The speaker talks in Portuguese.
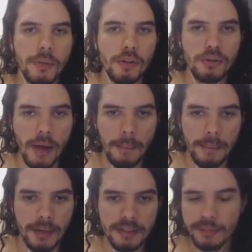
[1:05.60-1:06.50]
pelos
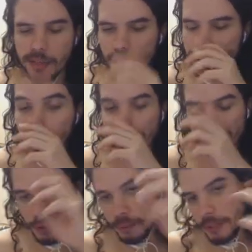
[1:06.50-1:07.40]
mapas. Pelos
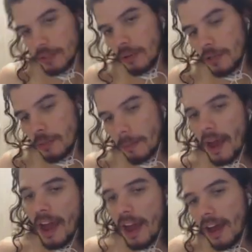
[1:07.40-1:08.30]
mapas não, principalmente em
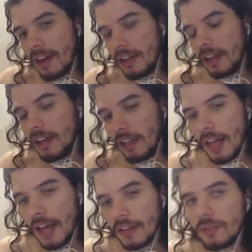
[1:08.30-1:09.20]
PE e
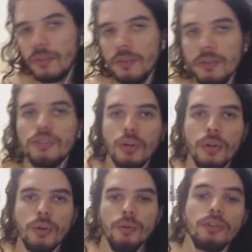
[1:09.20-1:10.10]
lá no, no
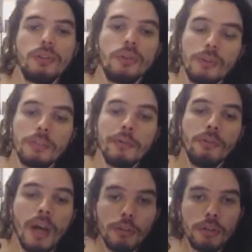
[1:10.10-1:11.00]
Stronghold. Stronghold também é
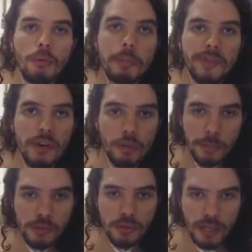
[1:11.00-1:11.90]
um lugar muito bom para ficar com o seu
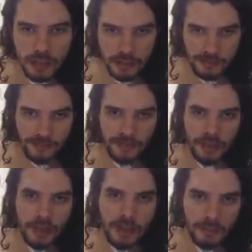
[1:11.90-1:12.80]
personagem.
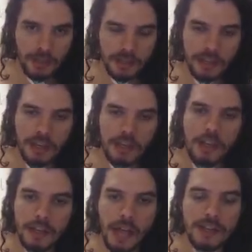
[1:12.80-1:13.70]
Beleza?
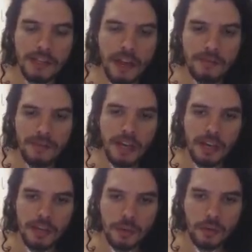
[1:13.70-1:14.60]
E aí você vai vir
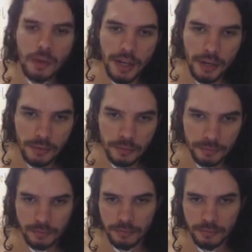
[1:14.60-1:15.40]
aqui no correio